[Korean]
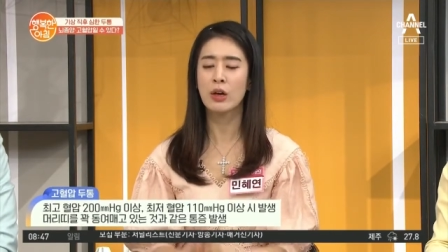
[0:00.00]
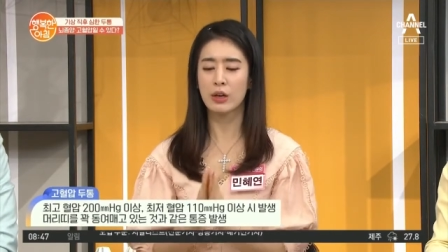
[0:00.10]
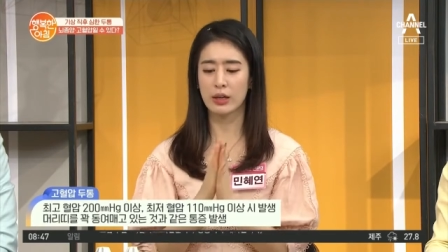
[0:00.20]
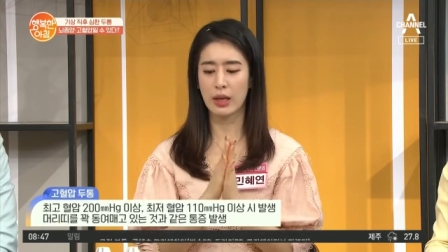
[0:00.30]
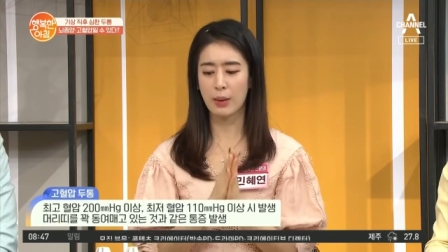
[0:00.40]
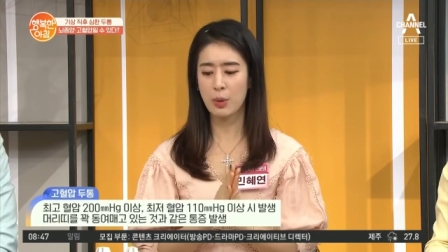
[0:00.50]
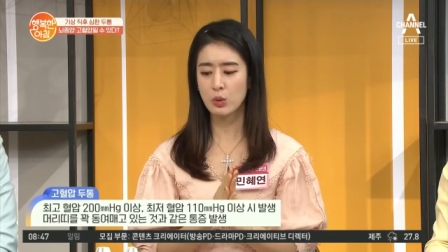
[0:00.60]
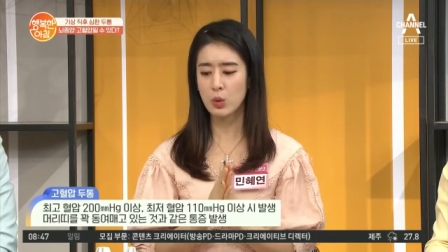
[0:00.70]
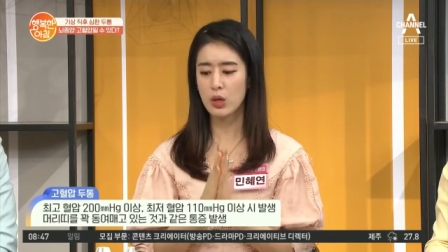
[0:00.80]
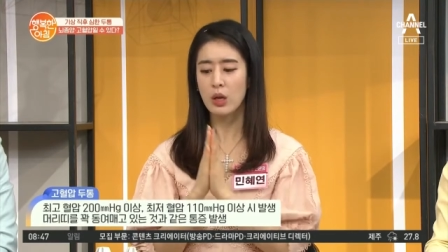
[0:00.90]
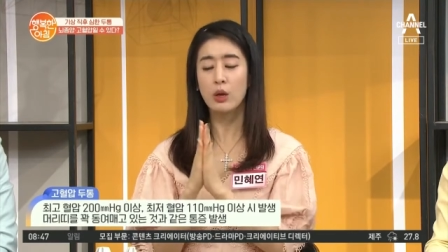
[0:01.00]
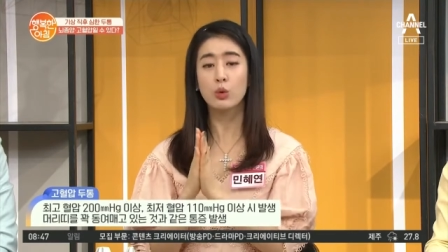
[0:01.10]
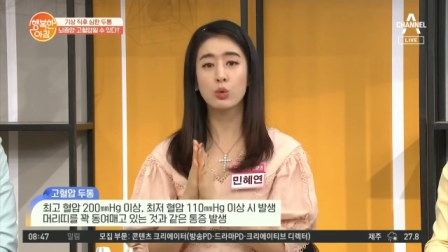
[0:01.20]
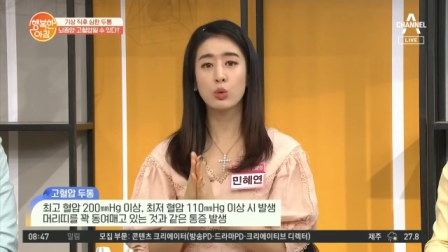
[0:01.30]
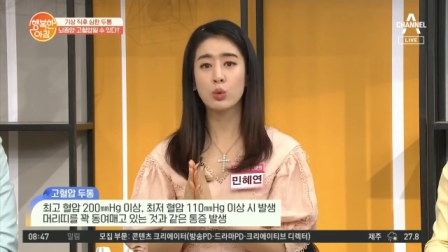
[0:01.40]
그러니까 내가 평소에
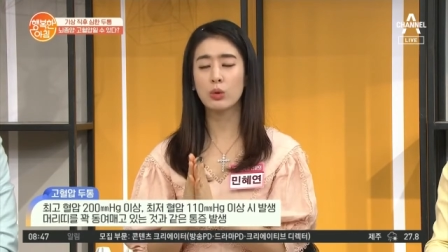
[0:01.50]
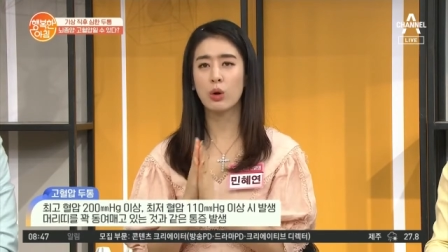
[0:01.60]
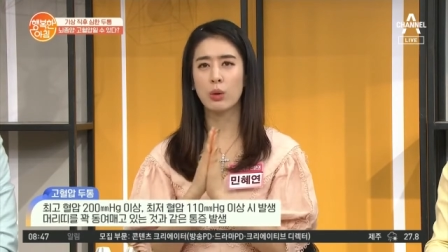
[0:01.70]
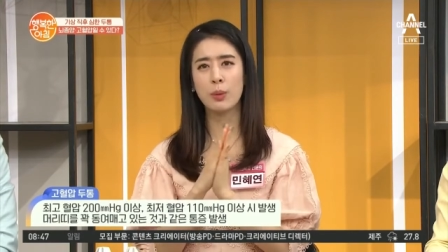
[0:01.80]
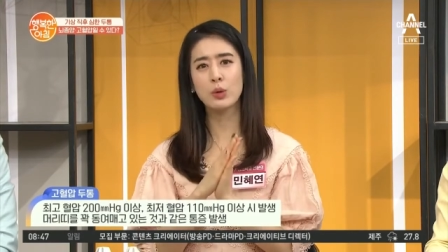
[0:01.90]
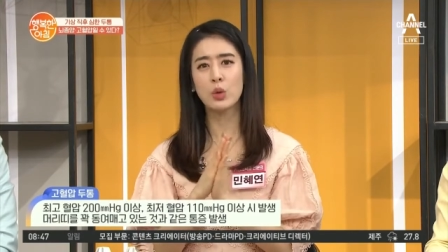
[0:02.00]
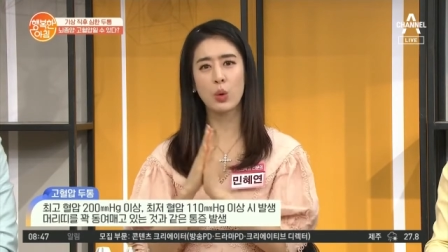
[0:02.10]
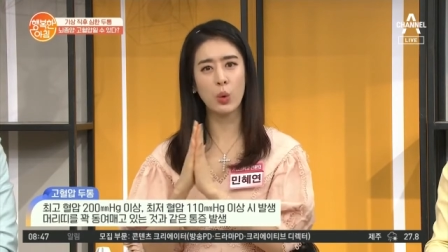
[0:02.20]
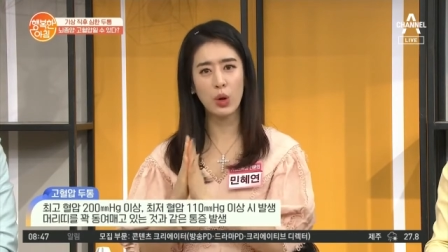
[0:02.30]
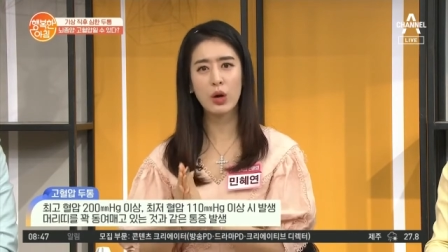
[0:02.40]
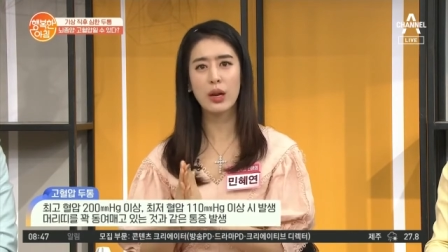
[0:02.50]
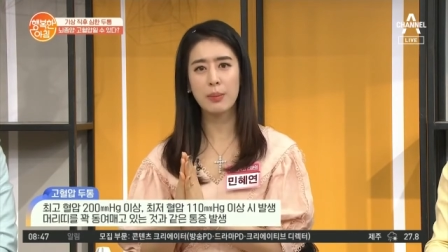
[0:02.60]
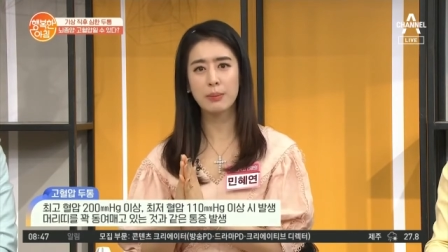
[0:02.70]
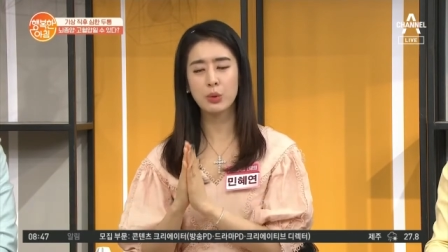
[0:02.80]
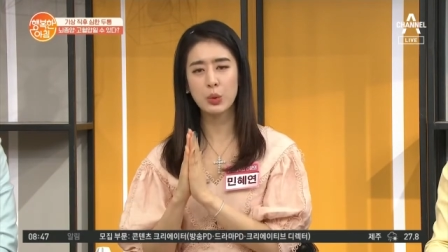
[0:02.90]
두, 어, 평소에
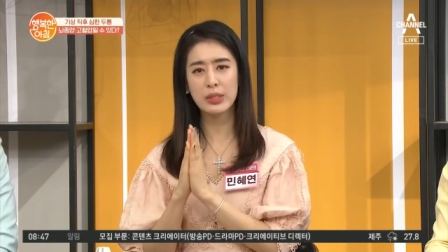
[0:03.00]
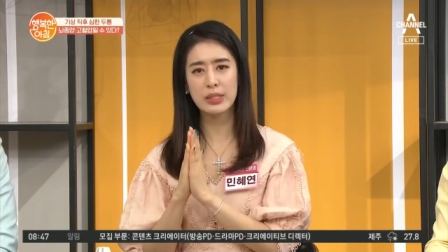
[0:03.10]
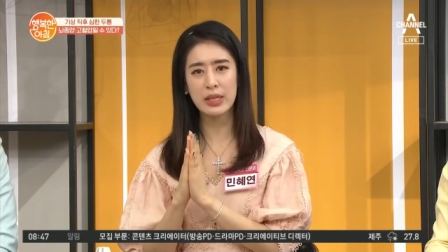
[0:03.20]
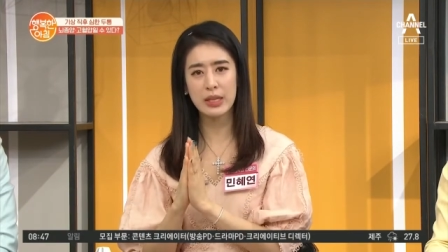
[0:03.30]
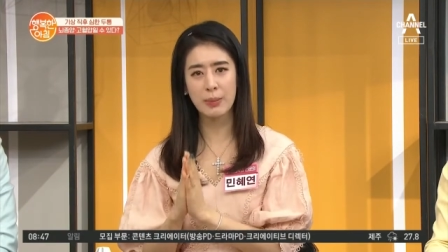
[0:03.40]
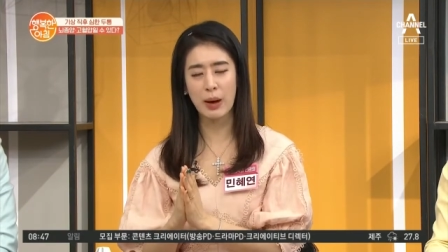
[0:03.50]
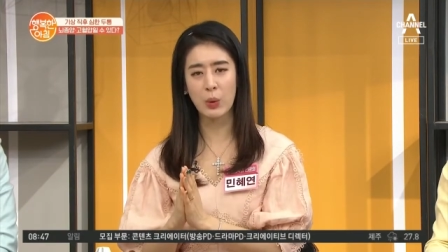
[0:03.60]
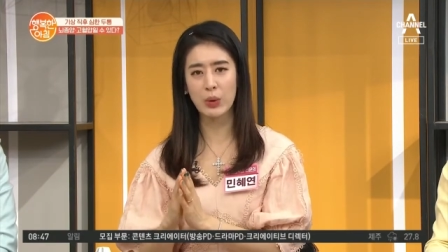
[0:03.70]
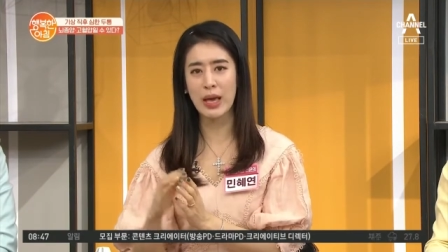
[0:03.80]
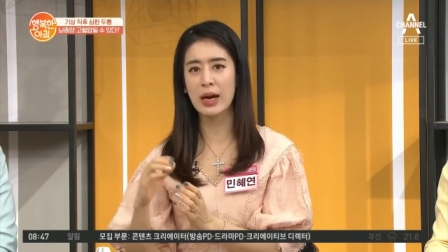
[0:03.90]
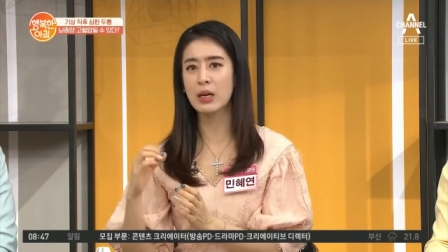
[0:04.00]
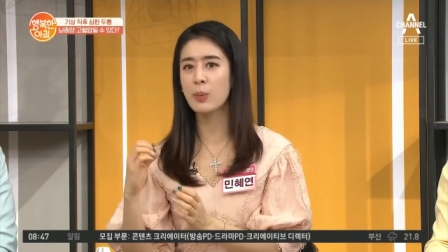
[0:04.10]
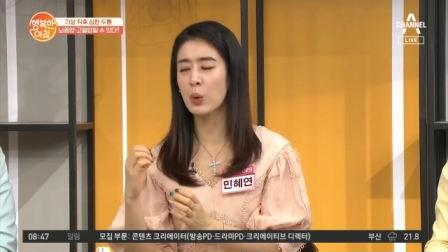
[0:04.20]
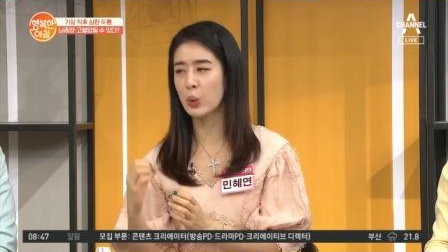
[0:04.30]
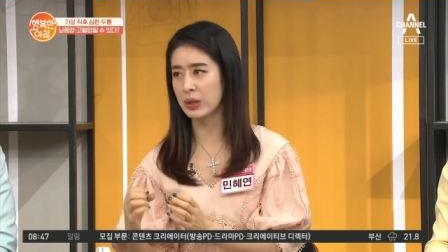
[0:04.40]
고혈압으로 진단을 받고 약을
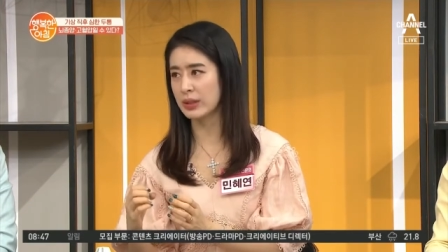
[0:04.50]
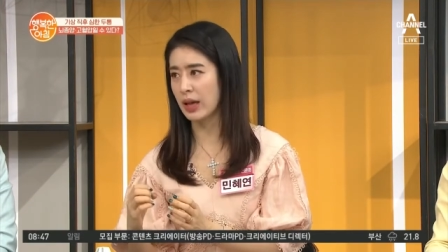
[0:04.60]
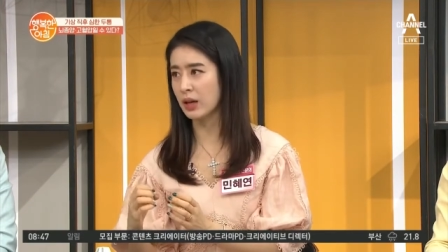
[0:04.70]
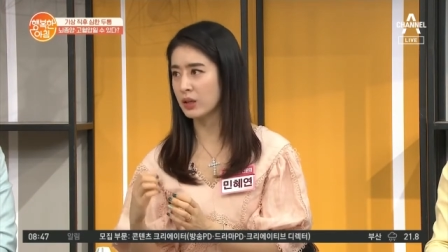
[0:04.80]
먹고 있다.